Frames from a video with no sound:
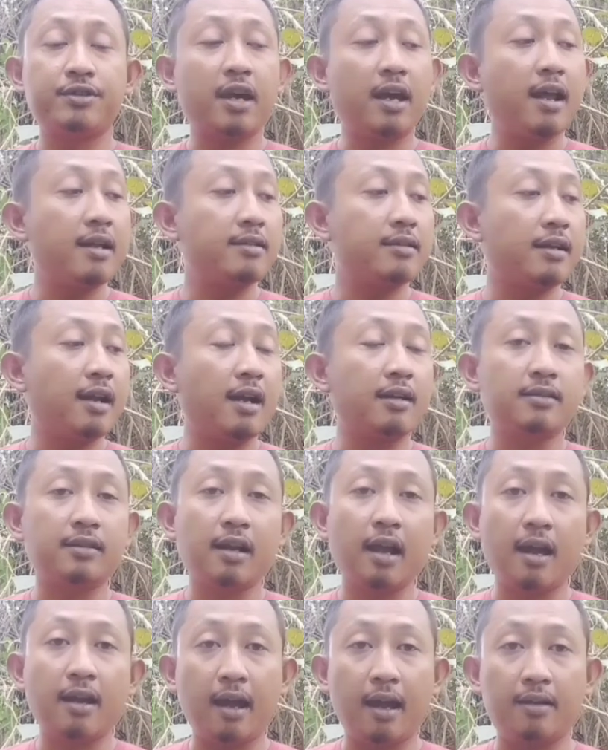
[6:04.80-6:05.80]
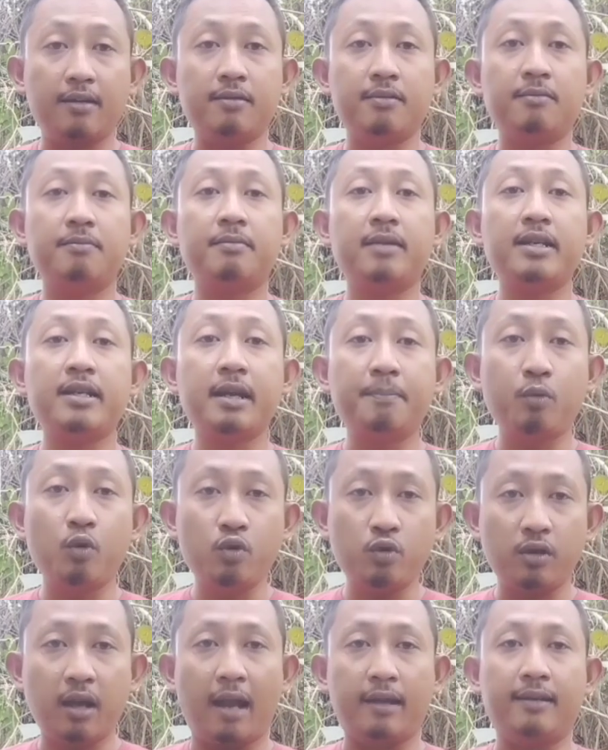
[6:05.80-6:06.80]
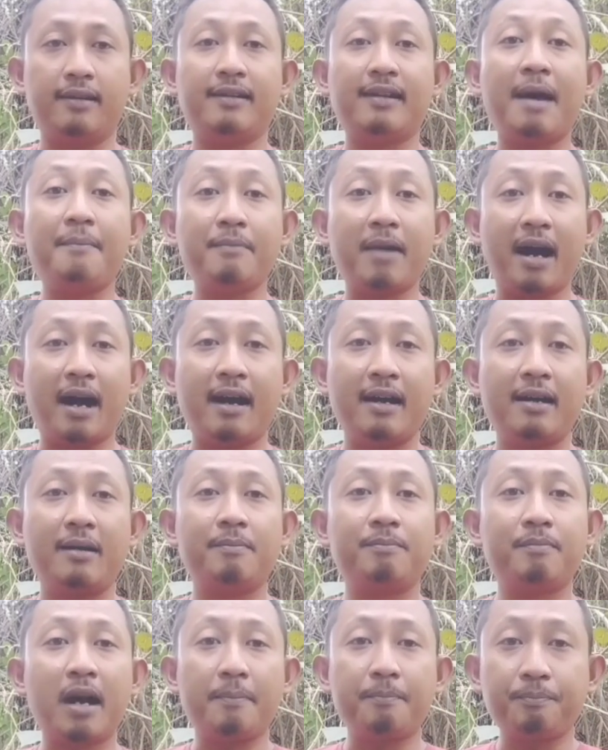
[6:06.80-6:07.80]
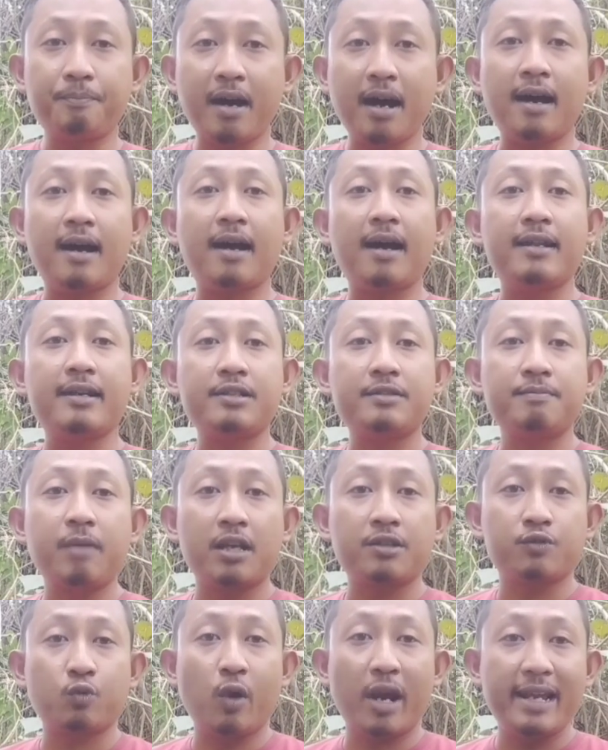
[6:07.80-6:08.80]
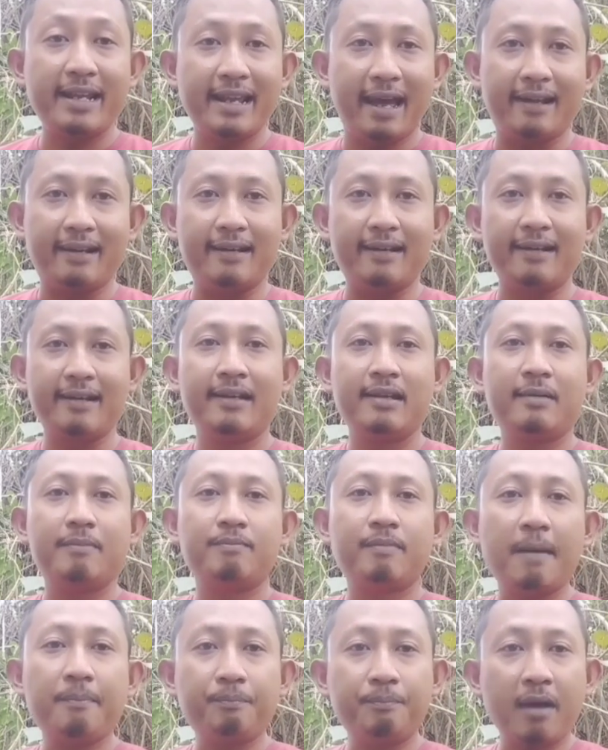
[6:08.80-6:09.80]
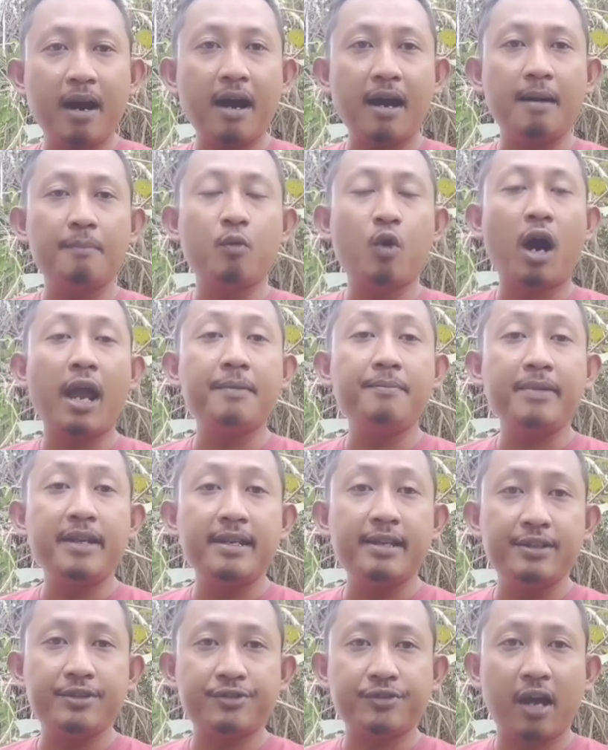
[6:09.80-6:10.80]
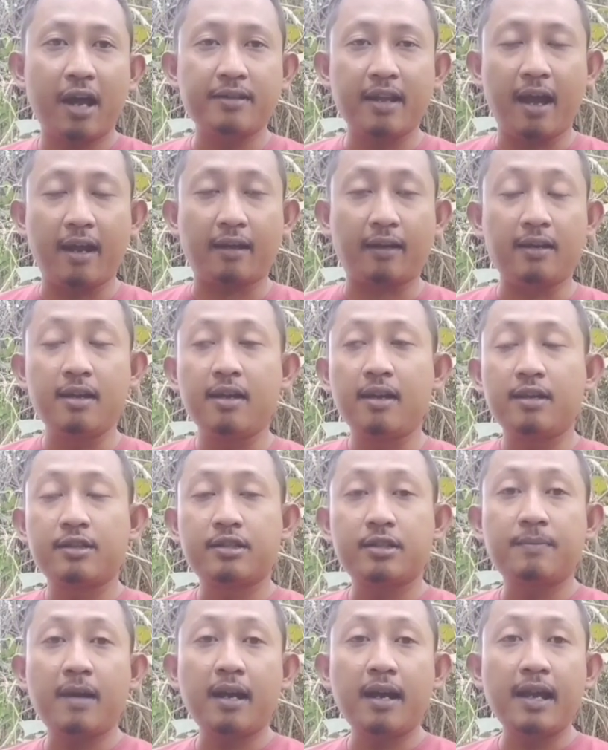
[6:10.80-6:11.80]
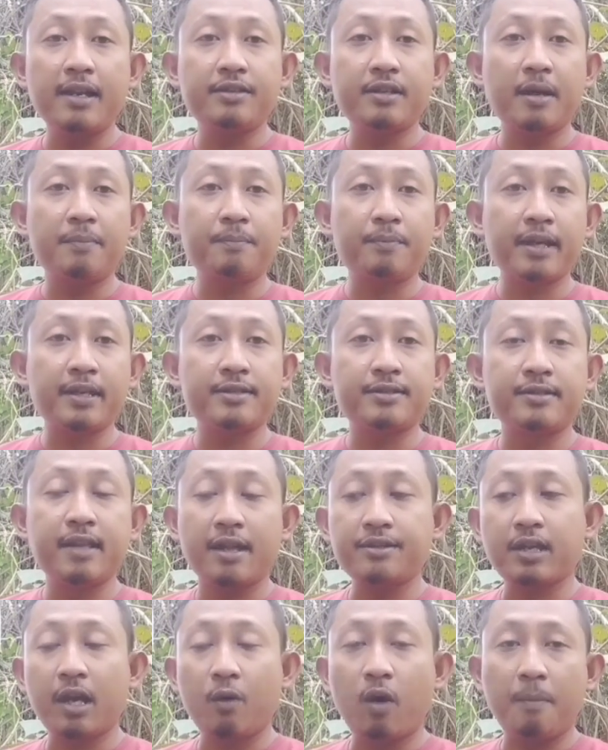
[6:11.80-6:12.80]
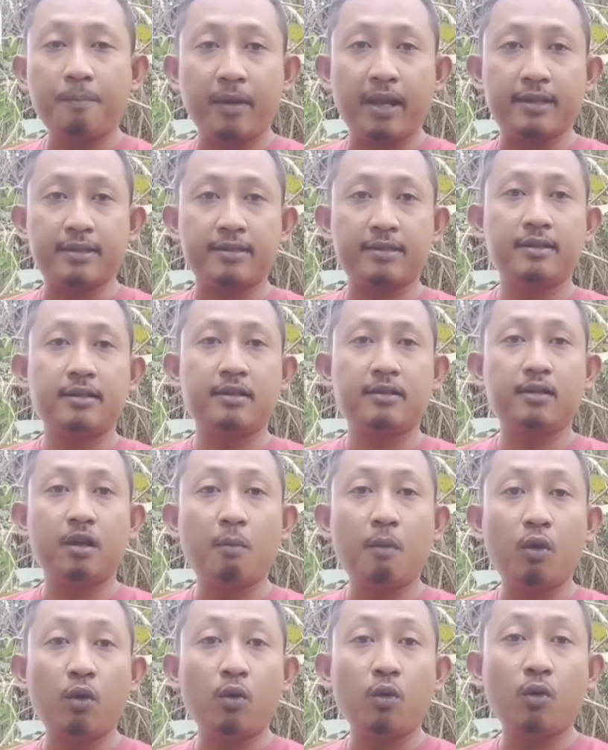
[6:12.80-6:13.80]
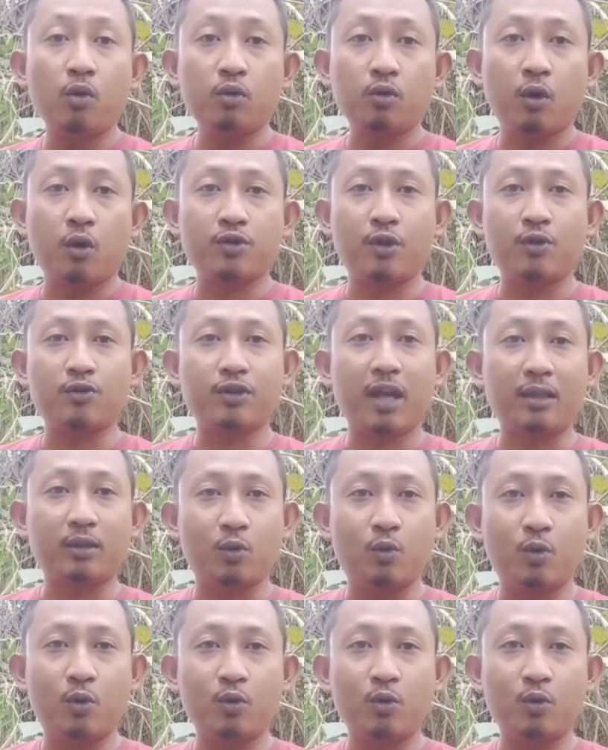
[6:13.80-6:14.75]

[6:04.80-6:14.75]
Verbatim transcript: secara terang-terangan menyebutkan nama Bapak Anies Baswedan, Bapak Muhaimin Iskandar sebagai capres dan cawapres nomor urut 01